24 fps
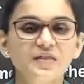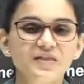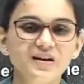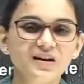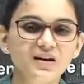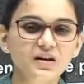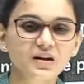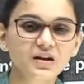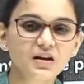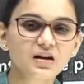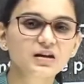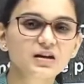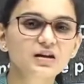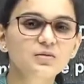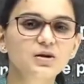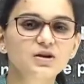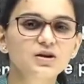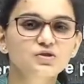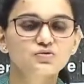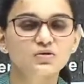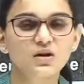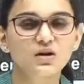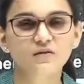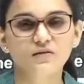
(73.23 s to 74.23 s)
पता नहीं अगली
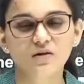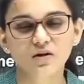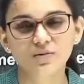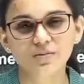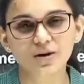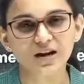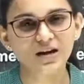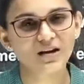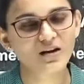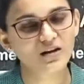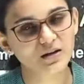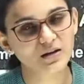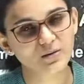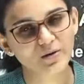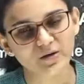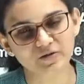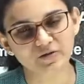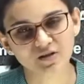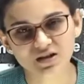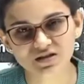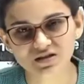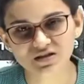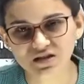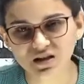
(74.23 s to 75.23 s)
बार चुनाव कब आए अगली बार
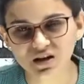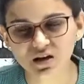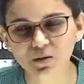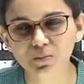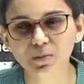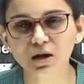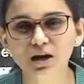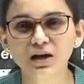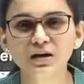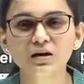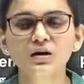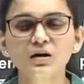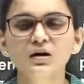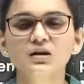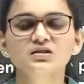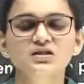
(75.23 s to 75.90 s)
वैकेंसी कब आए